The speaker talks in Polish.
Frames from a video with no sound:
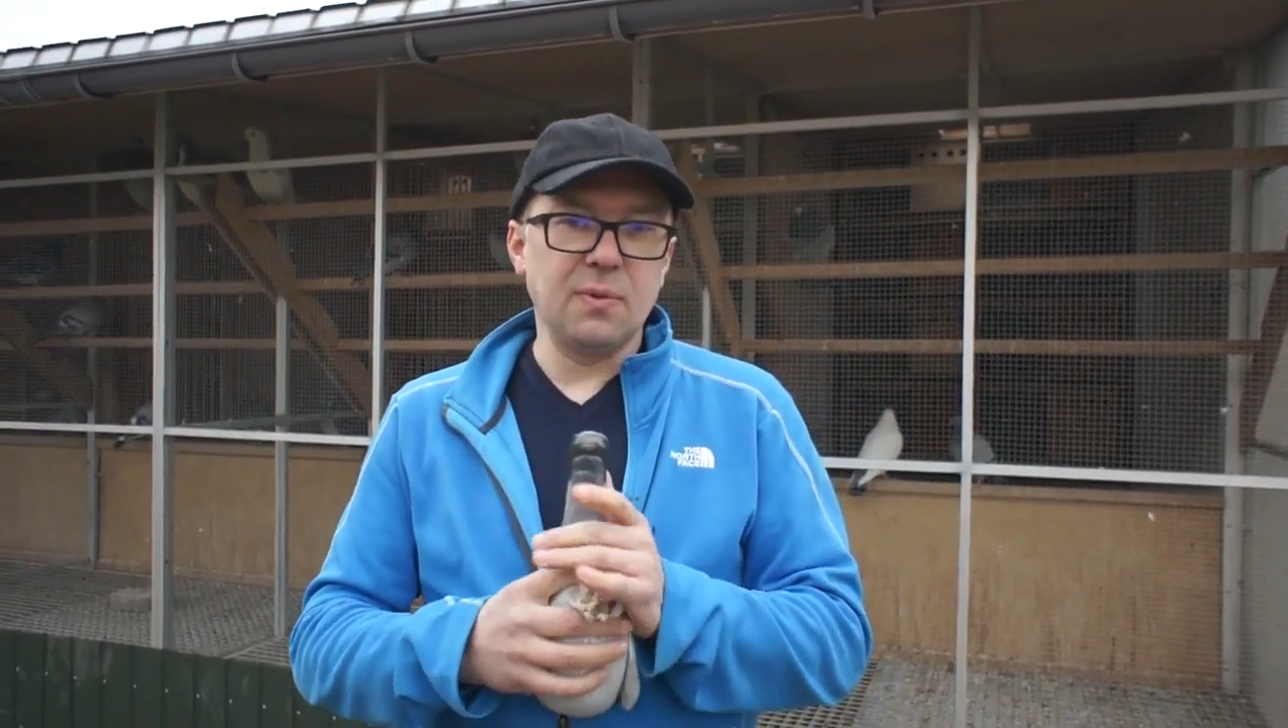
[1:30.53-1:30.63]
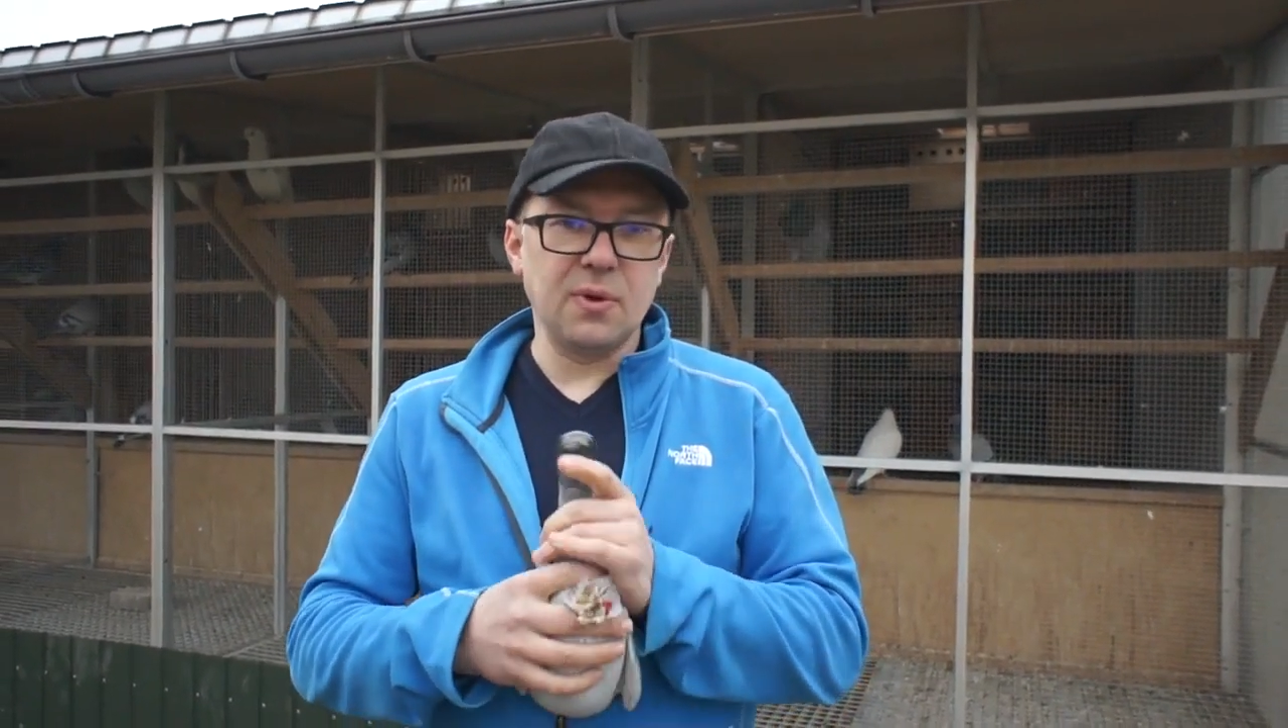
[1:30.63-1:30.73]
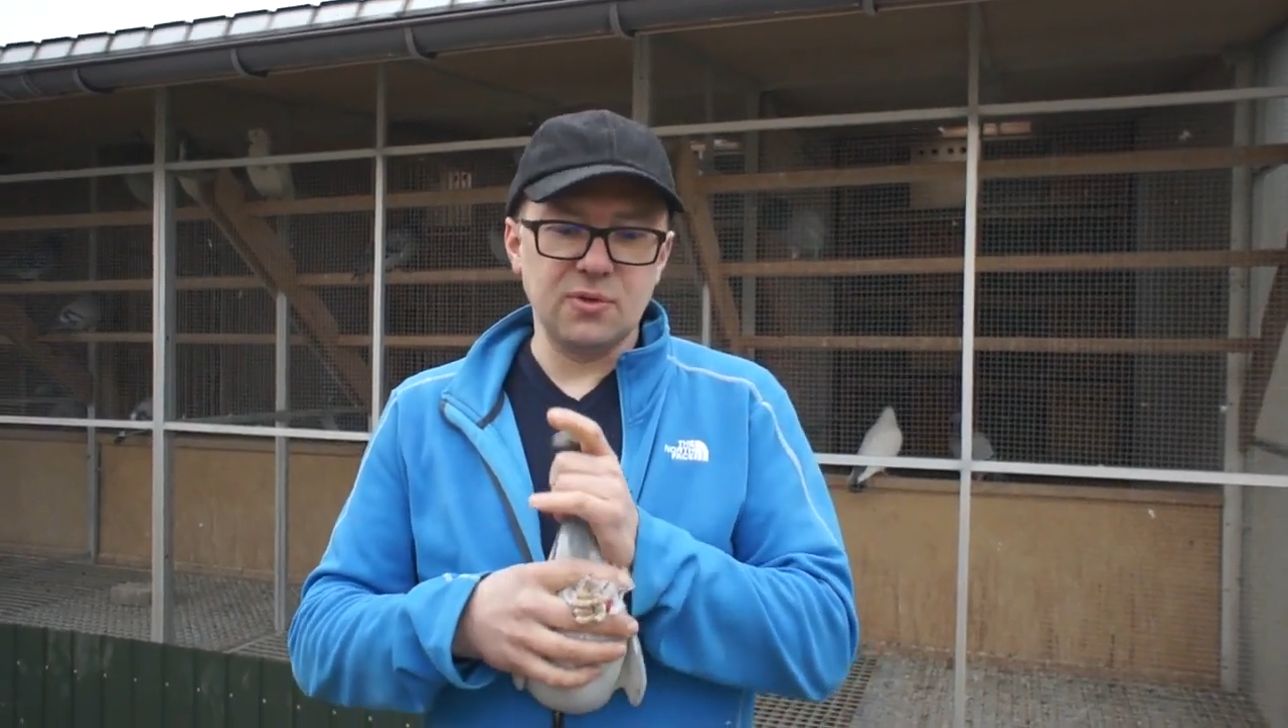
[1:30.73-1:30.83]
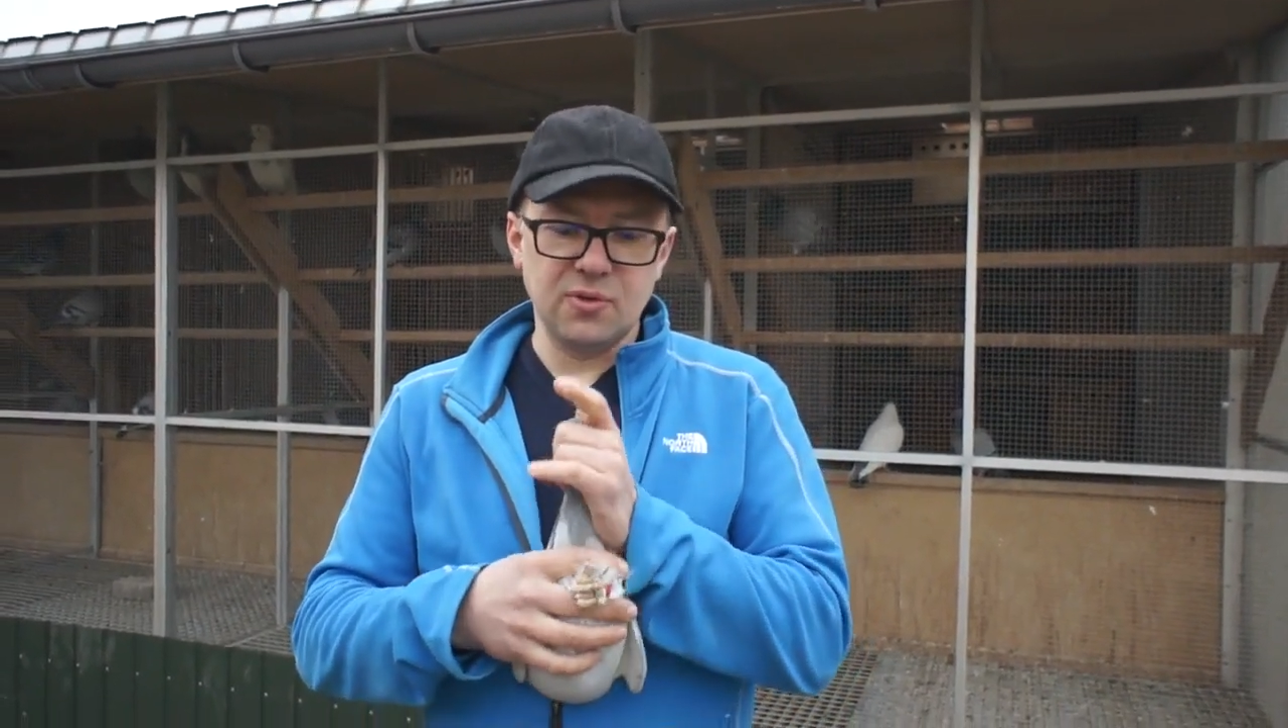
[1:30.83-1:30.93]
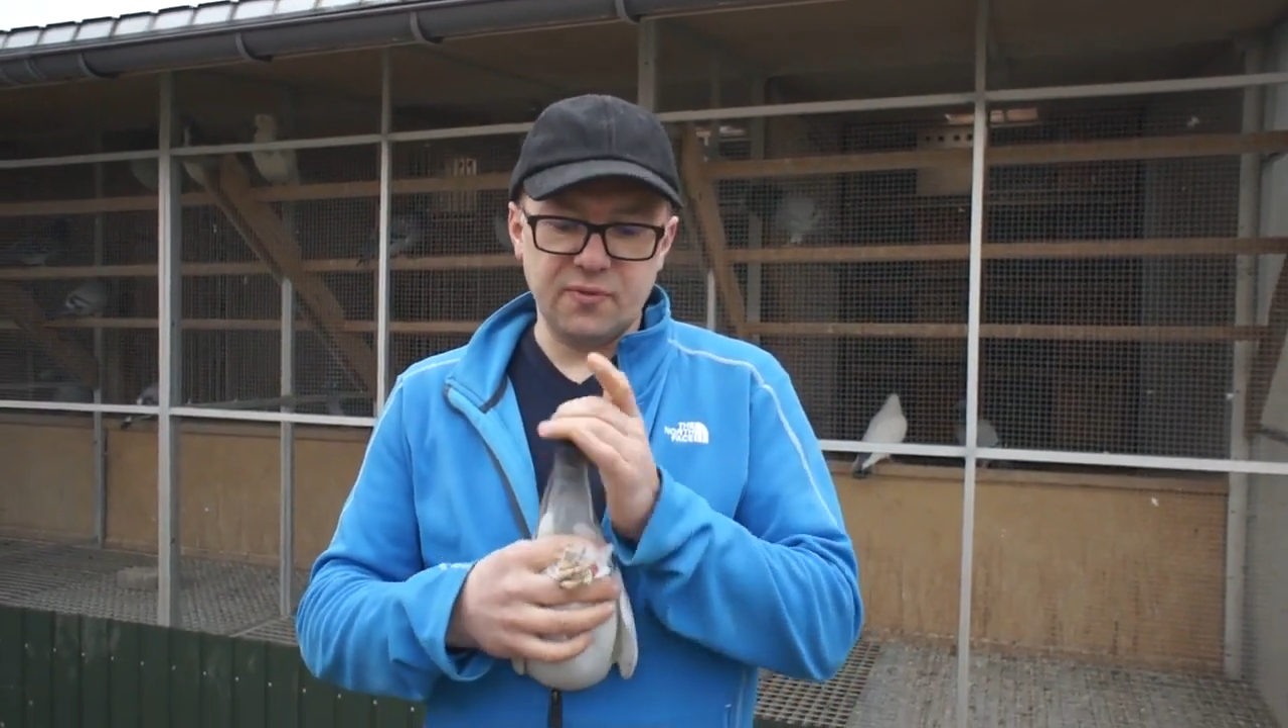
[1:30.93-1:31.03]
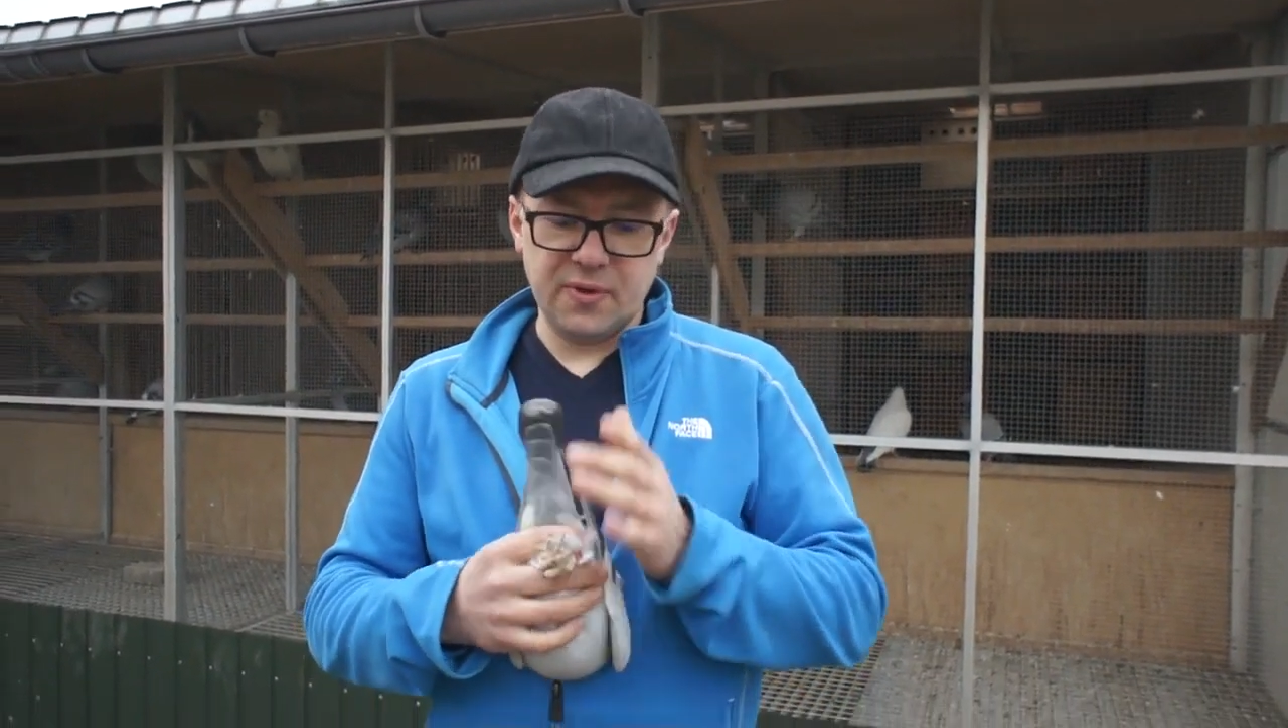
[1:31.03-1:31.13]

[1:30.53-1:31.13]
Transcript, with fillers: mrozów,